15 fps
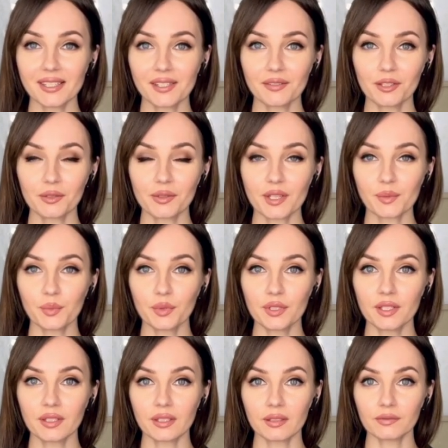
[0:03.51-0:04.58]
Сегодня у нас
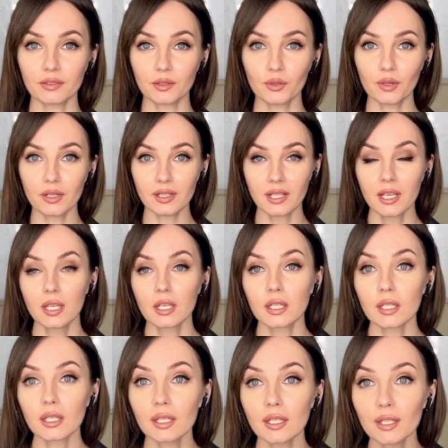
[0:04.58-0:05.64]
будет влог,
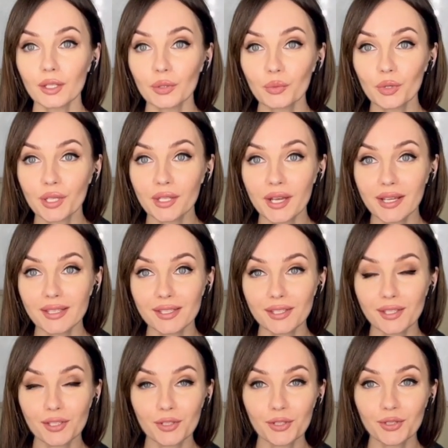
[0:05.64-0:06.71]
и
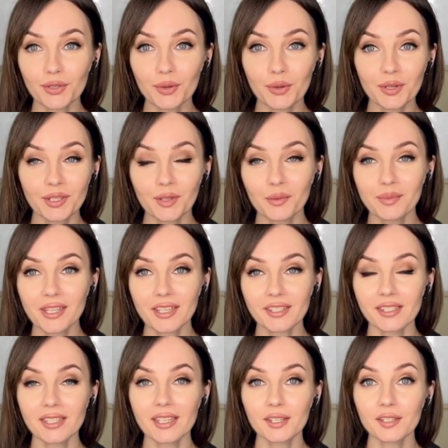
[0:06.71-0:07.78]
угадайте, что это у меня
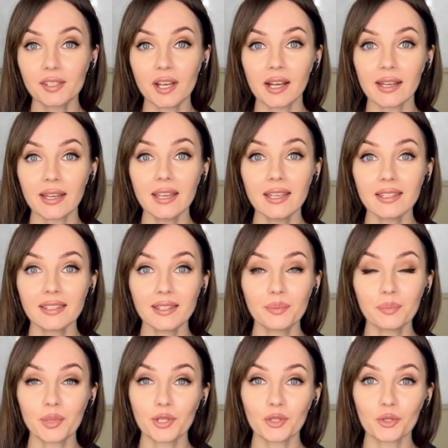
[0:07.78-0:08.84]
здесь, а это
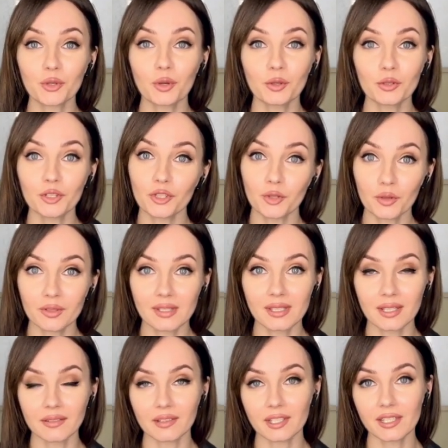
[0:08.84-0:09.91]
пришел счет за
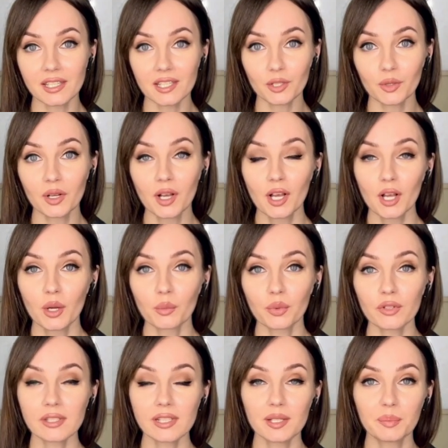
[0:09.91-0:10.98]
квартиру
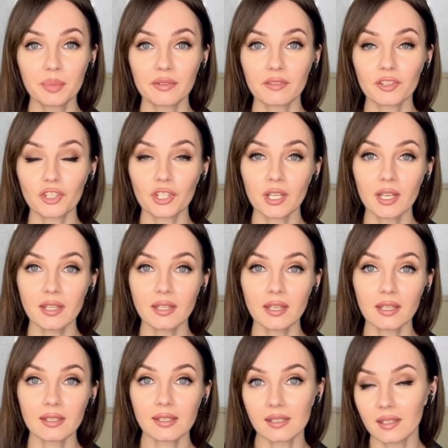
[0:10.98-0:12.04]
после
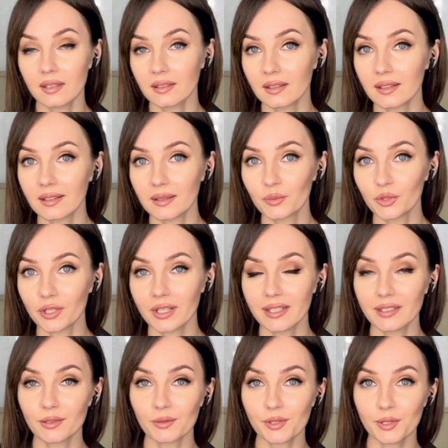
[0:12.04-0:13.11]
повышения цен на
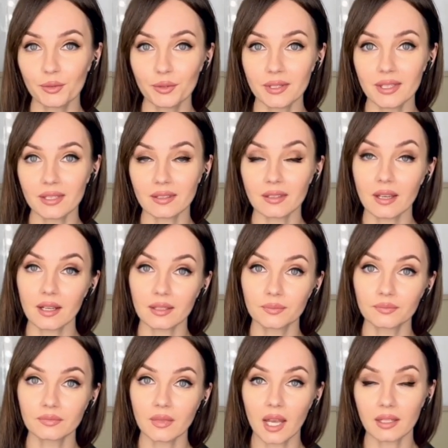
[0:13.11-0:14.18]
коммунальные услуги, на
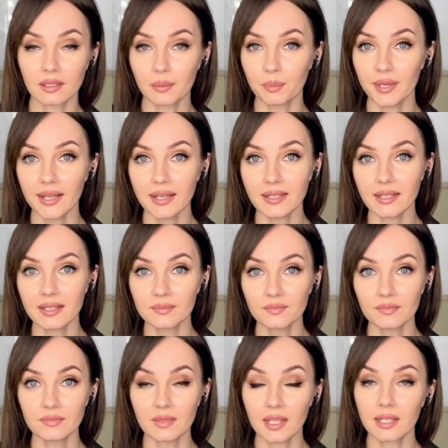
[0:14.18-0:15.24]
отопление,
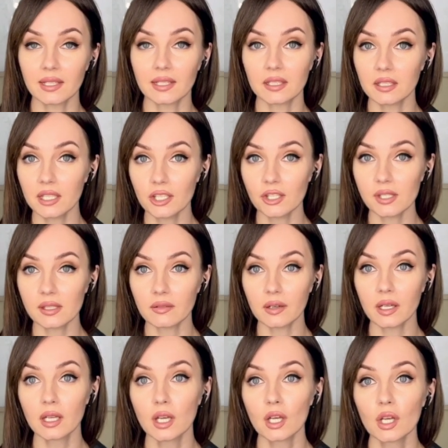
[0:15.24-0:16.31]
на электричество.
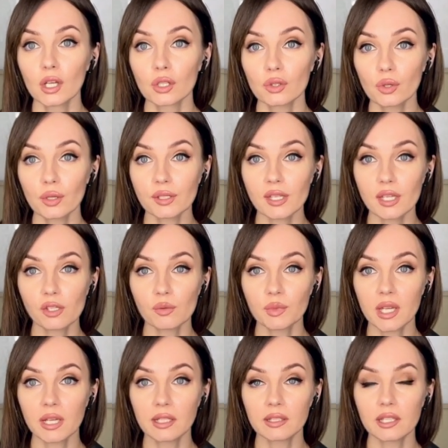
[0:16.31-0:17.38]
Ну, а здесь у
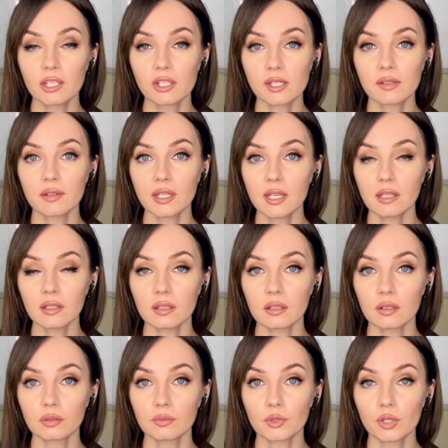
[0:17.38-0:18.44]
меня электричества нет,
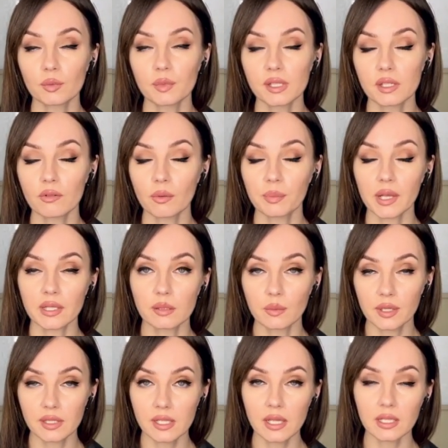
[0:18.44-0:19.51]
а, то есть мы за него платим
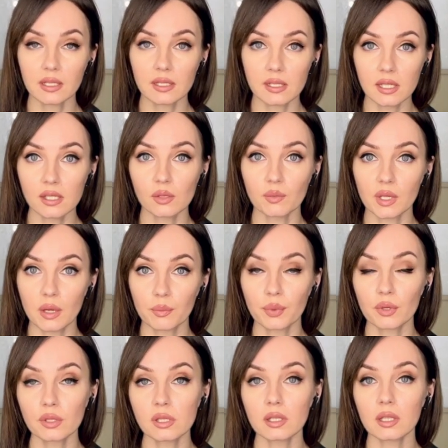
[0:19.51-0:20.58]
отдельно, а здесь у меня
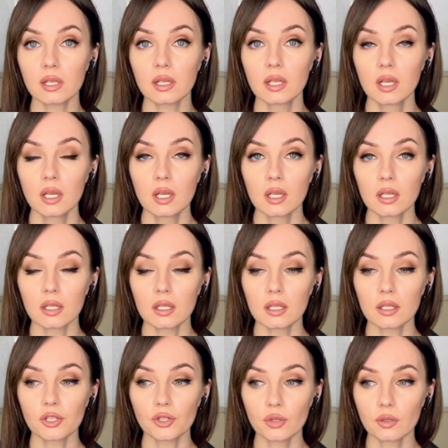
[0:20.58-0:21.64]
просто
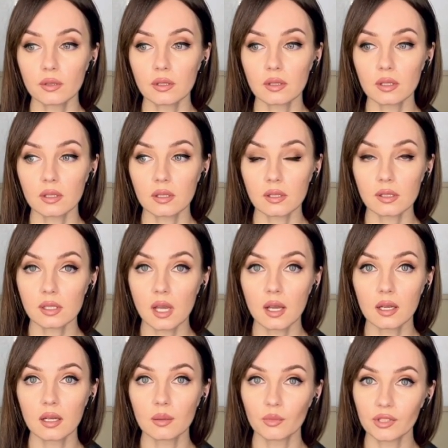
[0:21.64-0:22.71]
а, счет э,
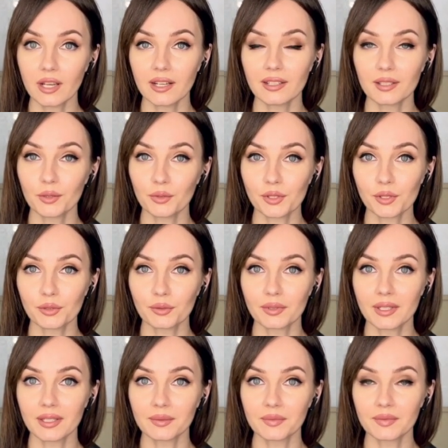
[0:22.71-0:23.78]
за коммунальные
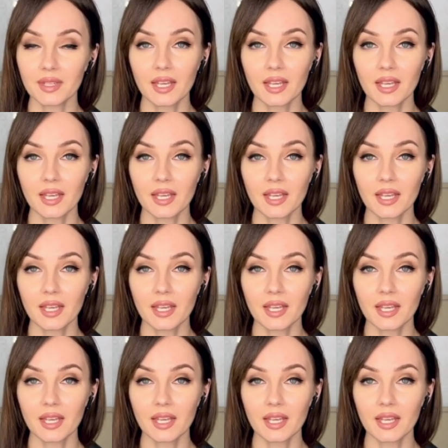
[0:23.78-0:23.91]
услуги.